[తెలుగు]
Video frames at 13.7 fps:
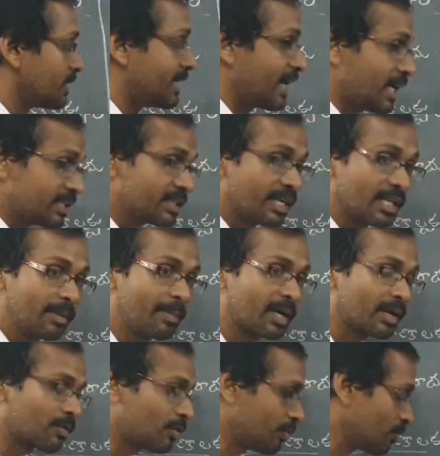డాష్ అనేది
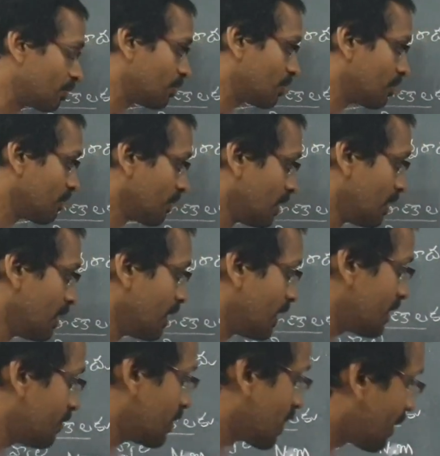పెట్టకూడదు
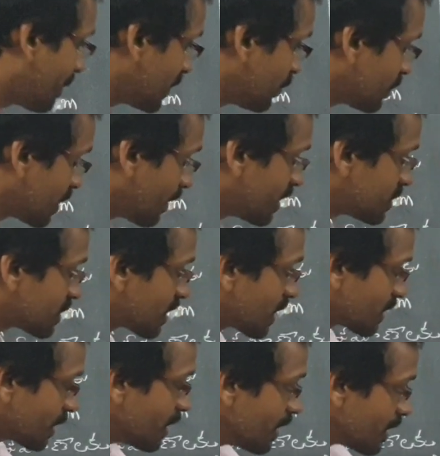అదేవిధంగా పదవది
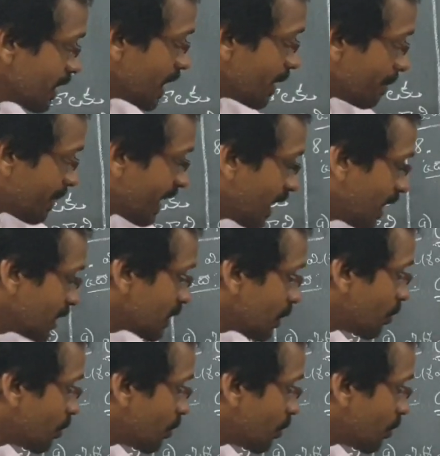గమనించినట్లయితే పేర్లతో